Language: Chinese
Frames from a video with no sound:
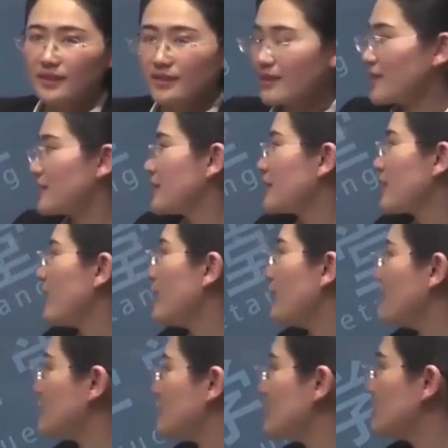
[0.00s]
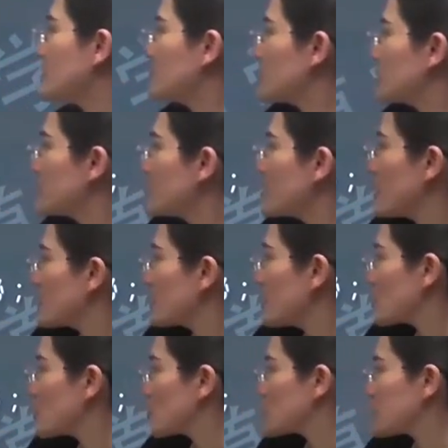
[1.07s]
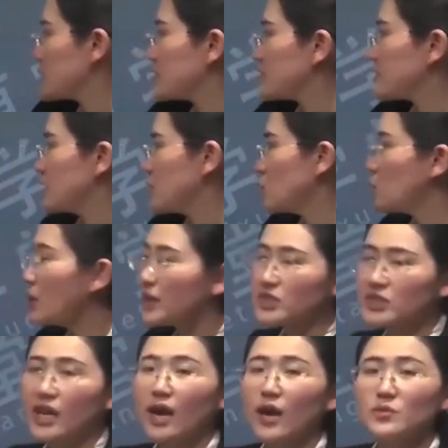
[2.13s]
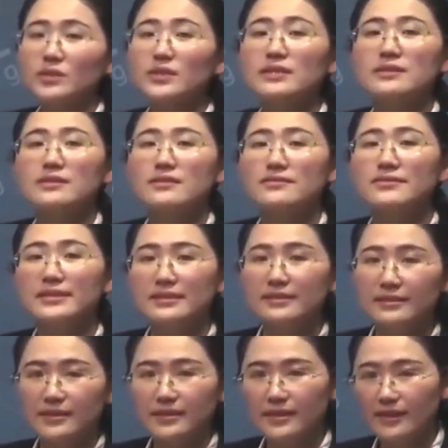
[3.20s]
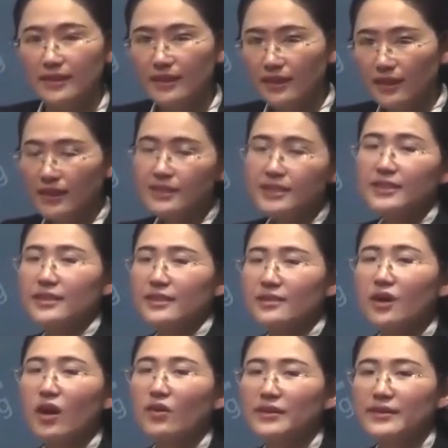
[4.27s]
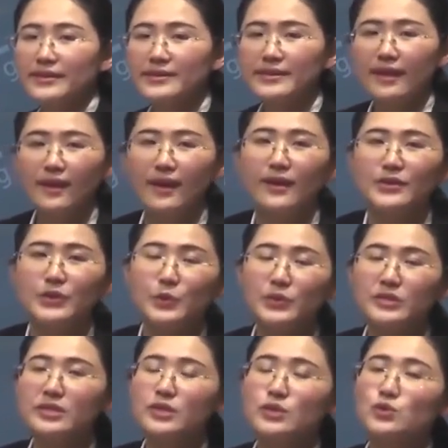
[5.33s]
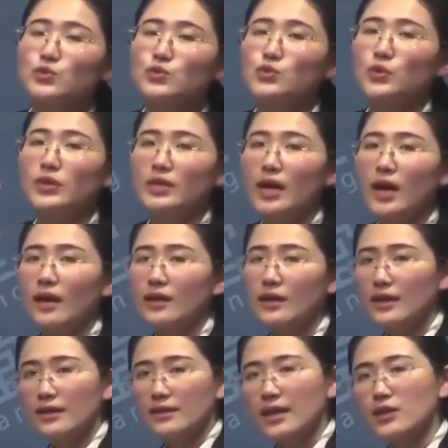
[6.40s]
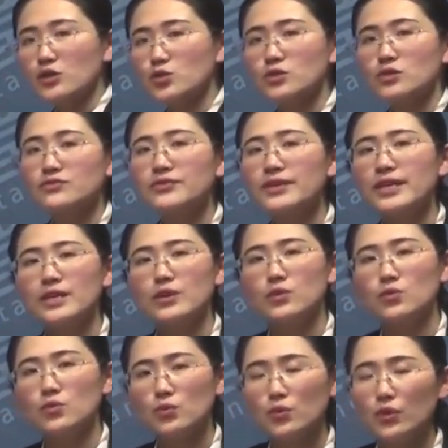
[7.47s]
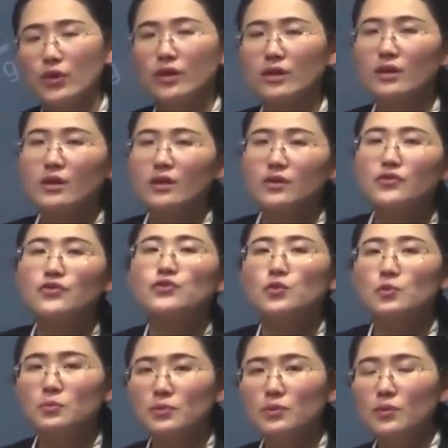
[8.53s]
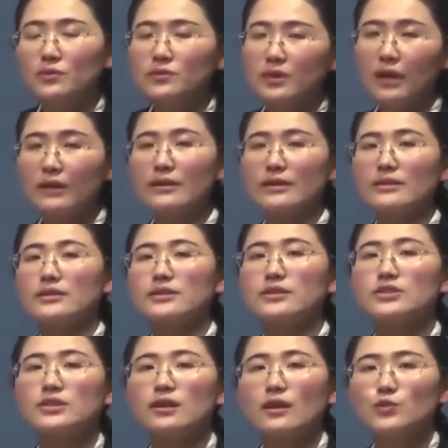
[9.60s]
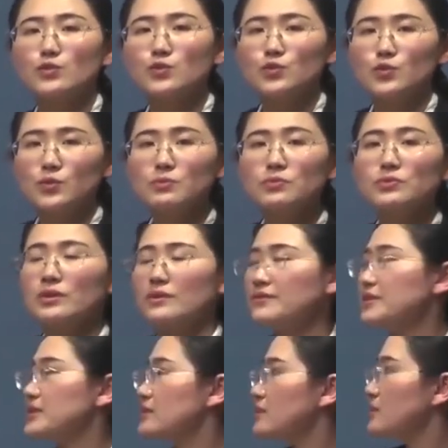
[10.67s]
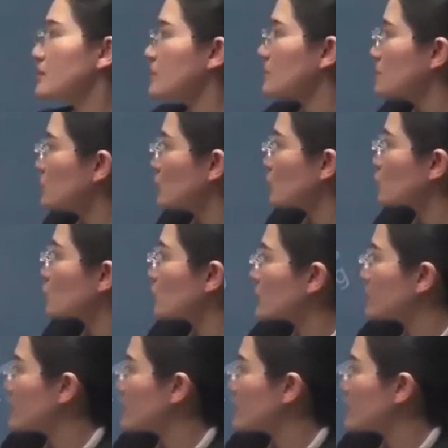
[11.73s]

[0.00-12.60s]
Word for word: 大家一看啊，这很明显呢，都是一些胃肠的一些问题。这也很好理解啊，因为天枢穴呢，它就是位于腹部，当然可以治疗局部的问题，比如说